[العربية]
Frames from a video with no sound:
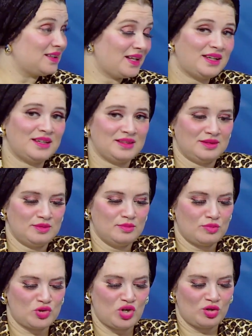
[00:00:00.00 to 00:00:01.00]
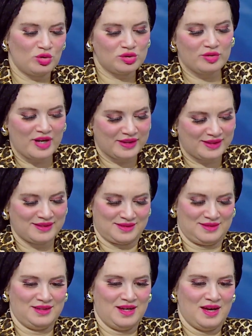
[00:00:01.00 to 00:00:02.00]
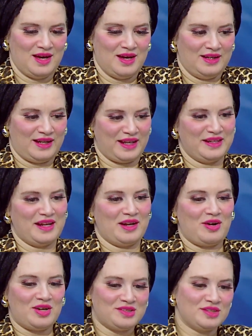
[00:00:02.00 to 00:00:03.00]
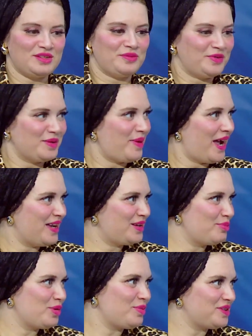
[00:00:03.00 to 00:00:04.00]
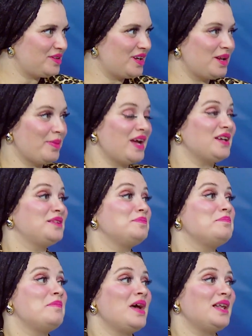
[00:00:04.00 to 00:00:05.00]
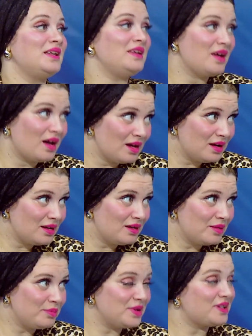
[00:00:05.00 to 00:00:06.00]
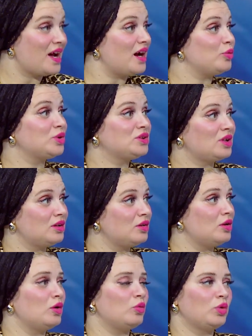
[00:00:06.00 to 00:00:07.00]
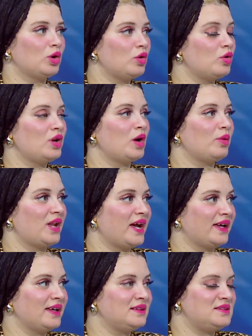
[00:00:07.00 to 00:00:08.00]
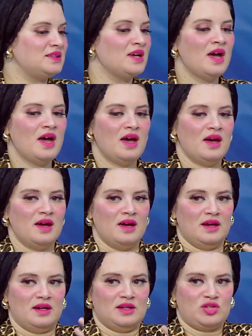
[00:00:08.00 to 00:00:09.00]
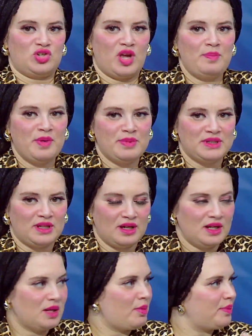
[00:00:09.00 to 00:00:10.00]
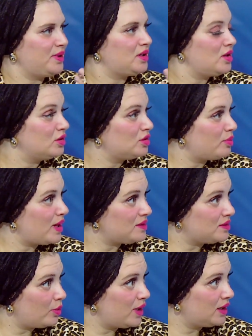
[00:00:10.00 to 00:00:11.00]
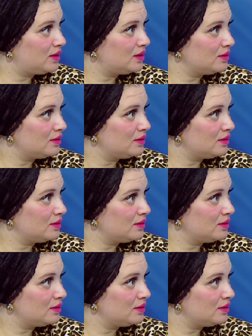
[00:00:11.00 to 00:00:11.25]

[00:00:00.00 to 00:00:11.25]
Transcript: الى كده مش هنحصرها كده لان انا خاصه في المحاكم المصريه اللي بقت مليئه بدعاوى الطلاق والخلع والحاجات دي الشاب من ده لما بيجي يقدم على الزواج